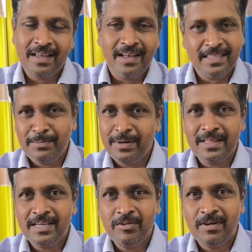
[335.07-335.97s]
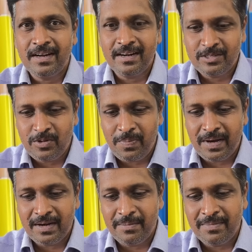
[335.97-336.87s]
அந்த மாதிரி தான் இதுவாக இருக்கலாம் ஸோ
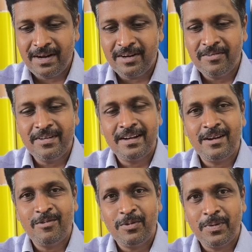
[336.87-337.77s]
பார்க்கலாம் இராணுவ வீரர்கள் ஒரு